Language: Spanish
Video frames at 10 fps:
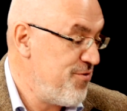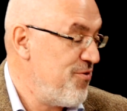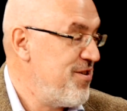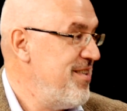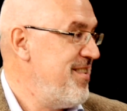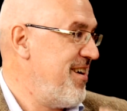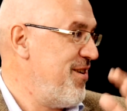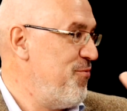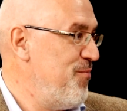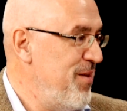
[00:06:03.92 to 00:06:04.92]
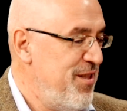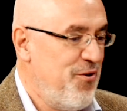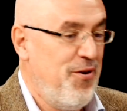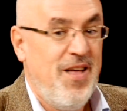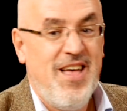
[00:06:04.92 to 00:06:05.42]
no existe, que es un
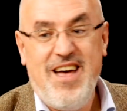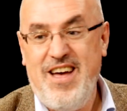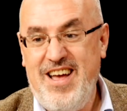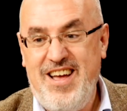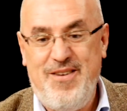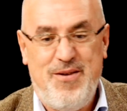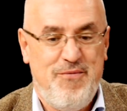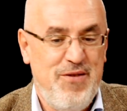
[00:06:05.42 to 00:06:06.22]
mito. Eh, en